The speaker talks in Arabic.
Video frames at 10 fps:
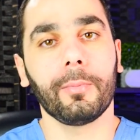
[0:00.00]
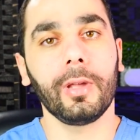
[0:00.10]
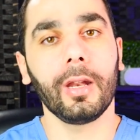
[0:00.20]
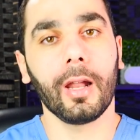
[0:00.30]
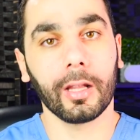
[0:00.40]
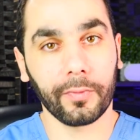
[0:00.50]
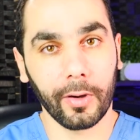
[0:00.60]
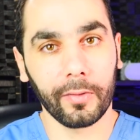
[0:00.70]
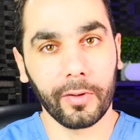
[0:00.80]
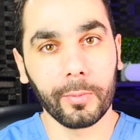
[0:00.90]
من
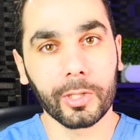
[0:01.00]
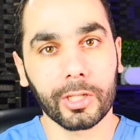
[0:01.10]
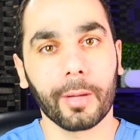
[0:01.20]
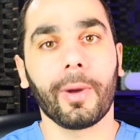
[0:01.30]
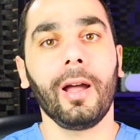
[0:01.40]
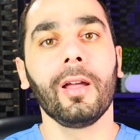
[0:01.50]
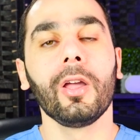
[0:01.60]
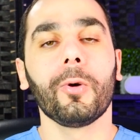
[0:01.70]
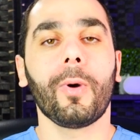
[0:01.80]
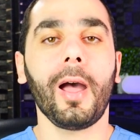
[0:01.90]
الأطفال في المجتمع
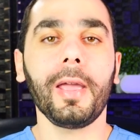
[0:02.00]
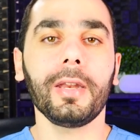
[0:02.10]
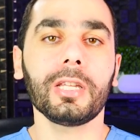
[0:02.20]
وهي